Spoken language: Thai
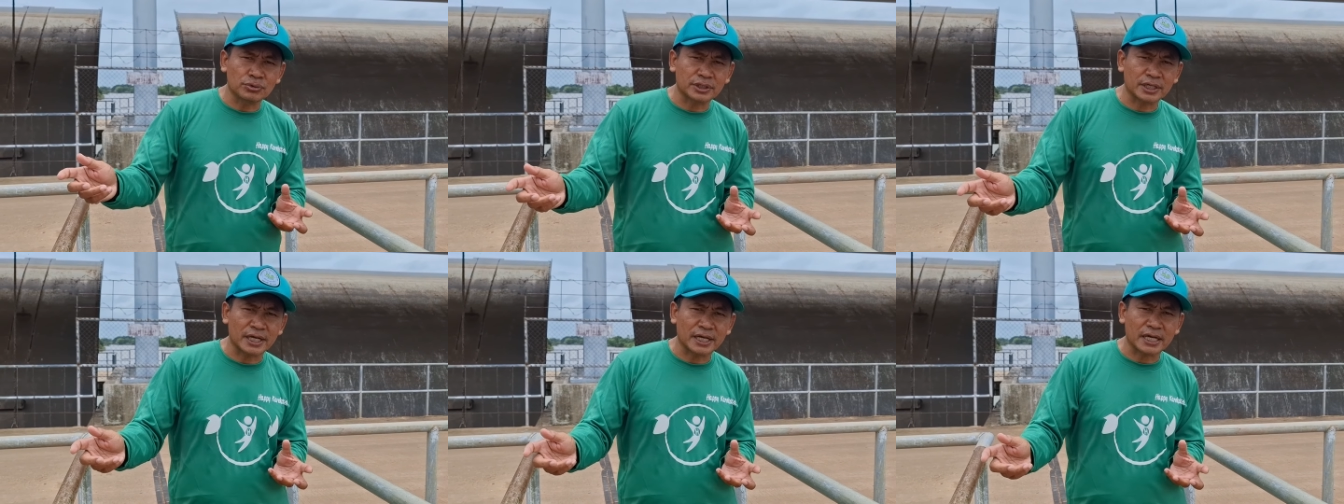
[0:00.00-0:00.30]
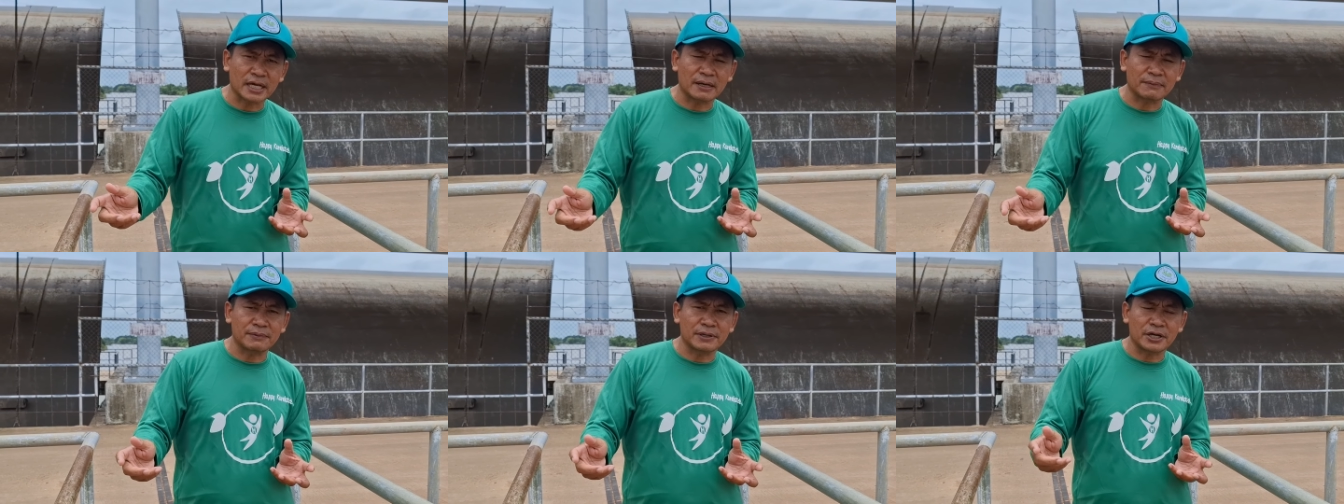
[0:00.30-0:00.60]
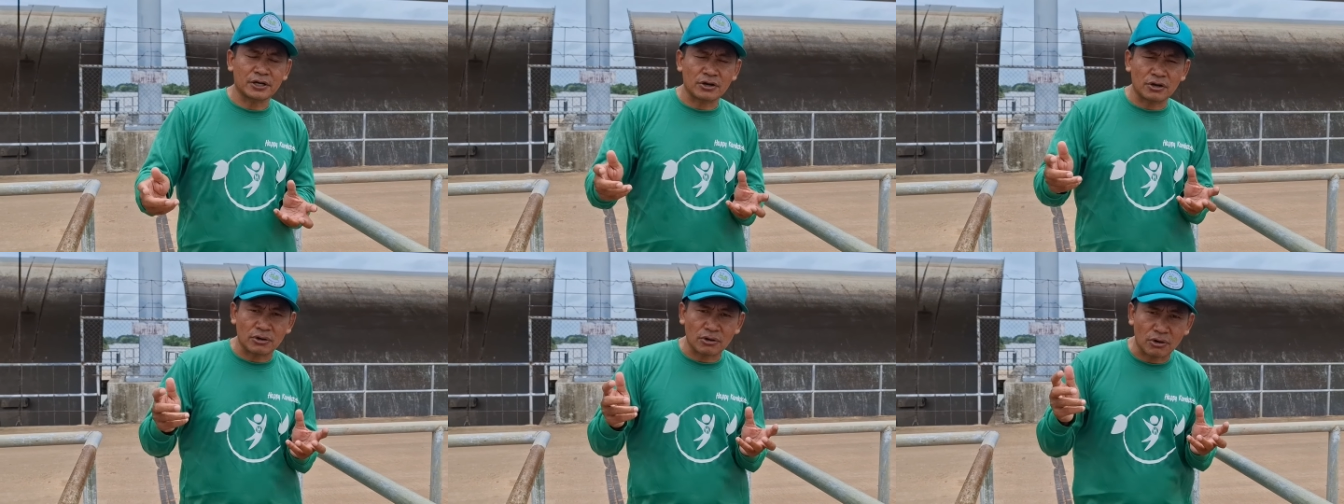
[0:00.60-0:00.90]
ข์นะครับ
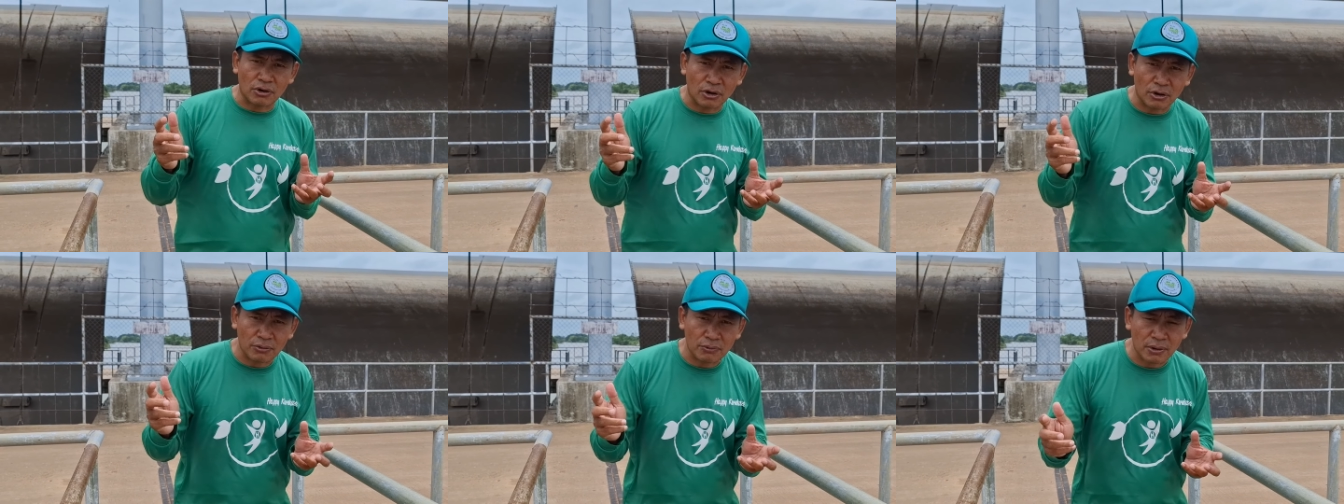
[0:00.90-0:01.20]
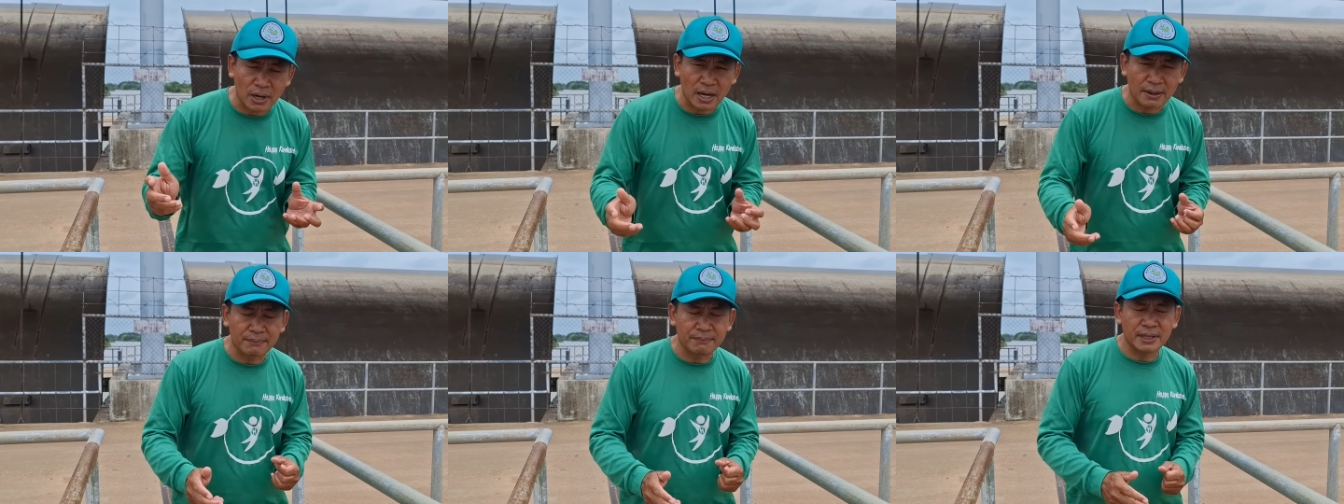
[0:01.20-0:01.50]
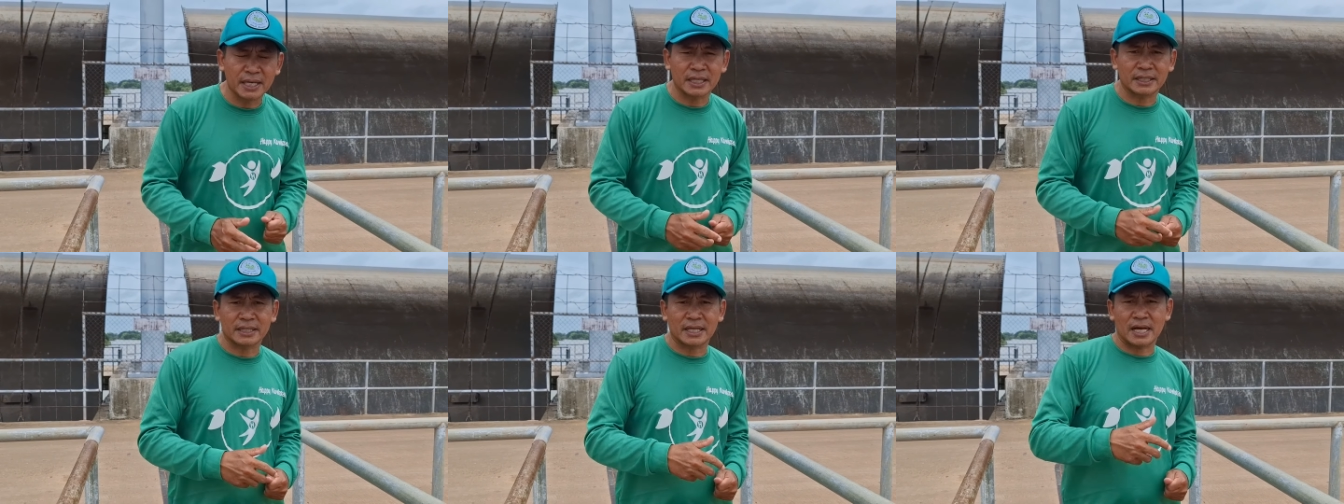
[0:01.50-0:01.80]
แล้วก็ขอความ
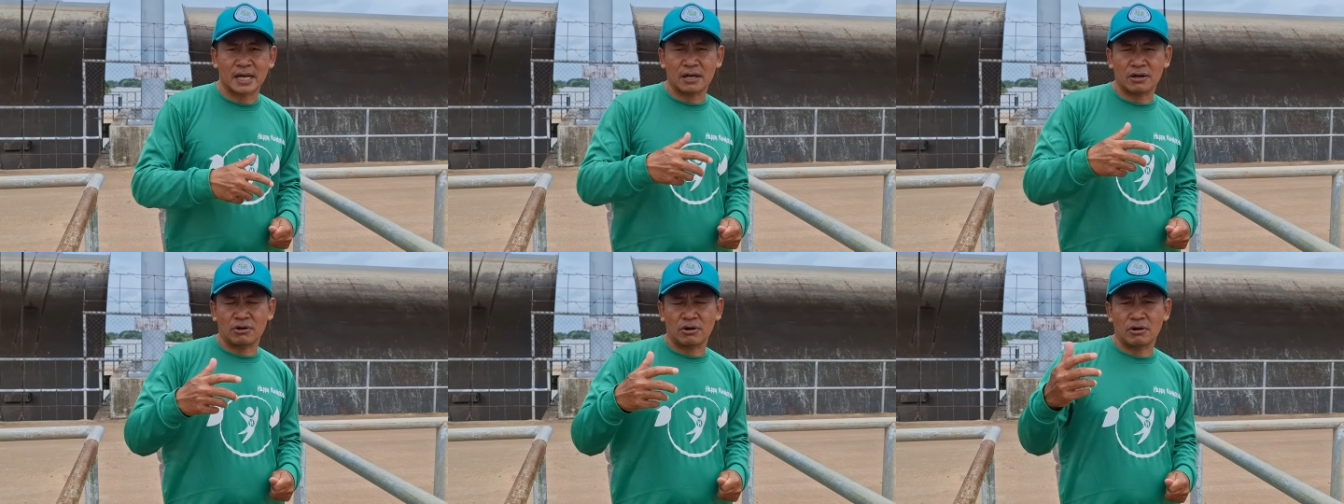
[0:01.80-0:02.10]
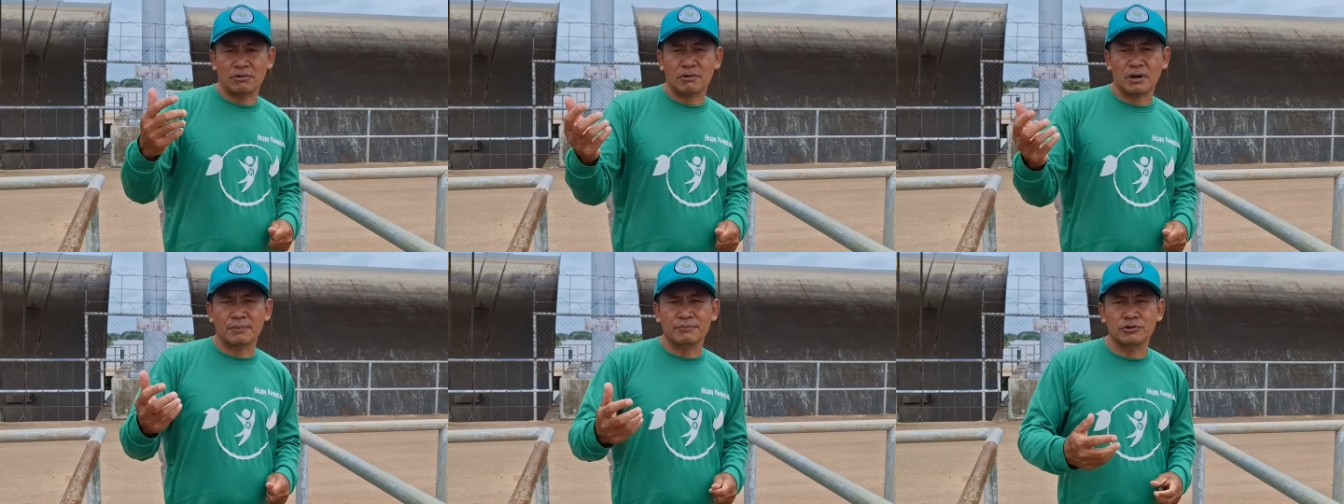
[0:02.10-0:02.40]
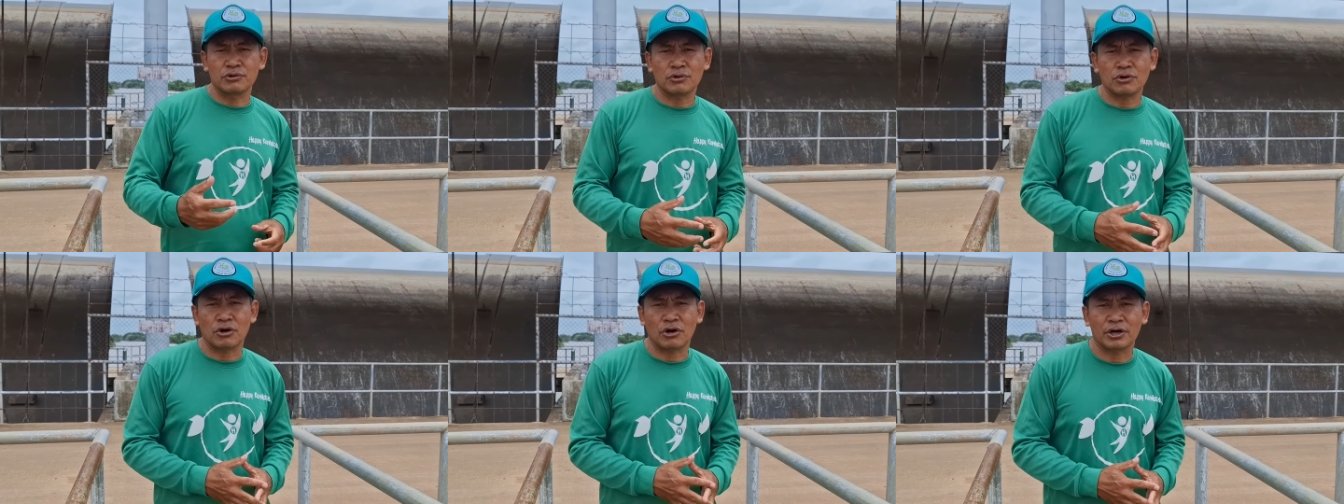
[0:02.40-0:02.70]
เมตตาขอความ
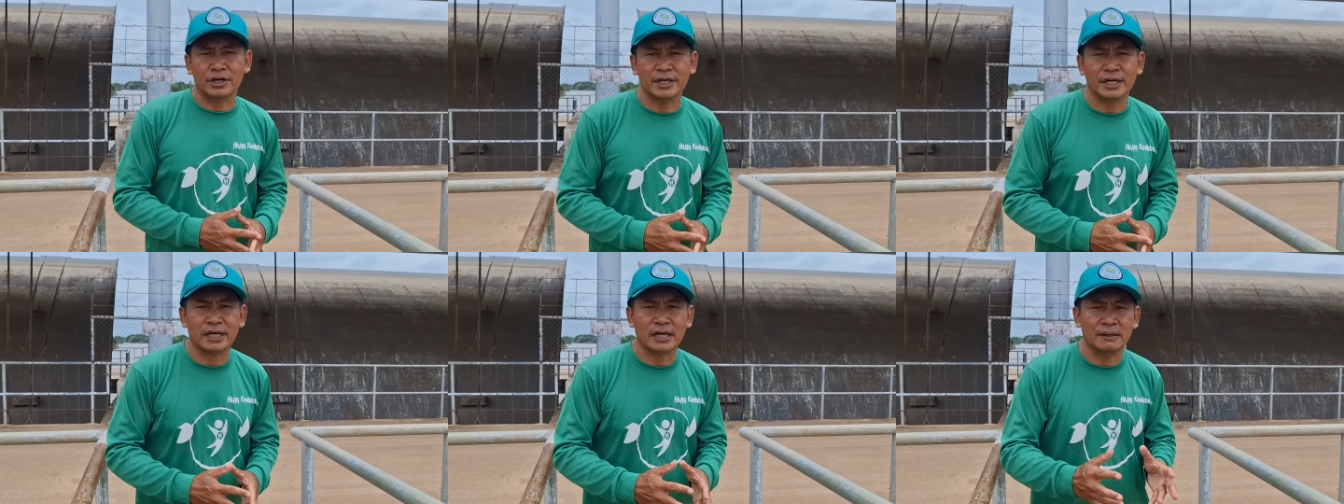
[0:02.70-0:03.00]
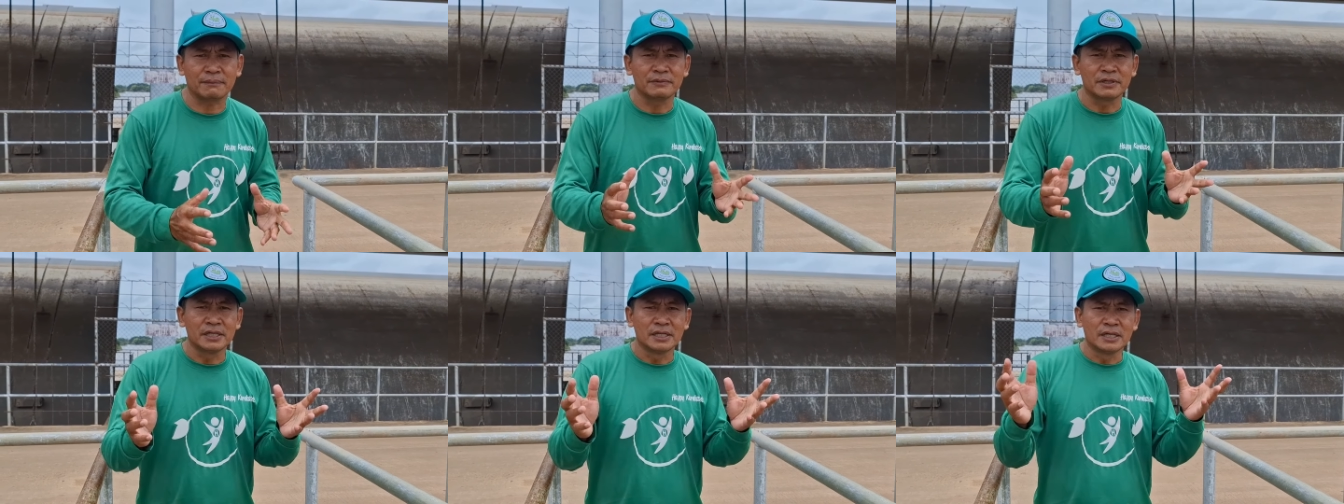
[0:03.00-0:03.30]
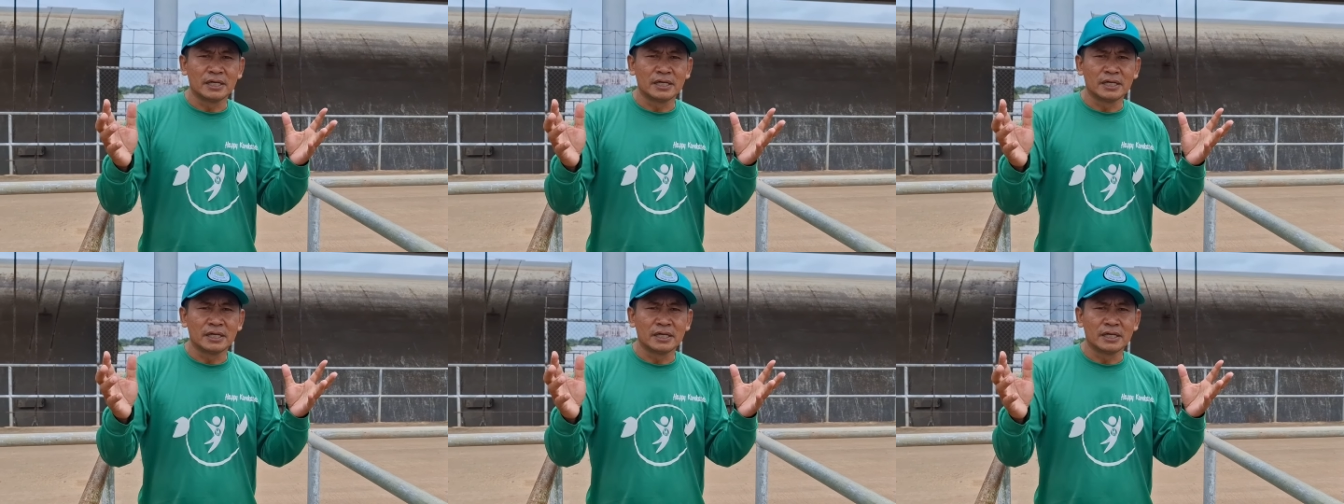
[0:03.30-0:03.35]
นุเคราะห์นะครับ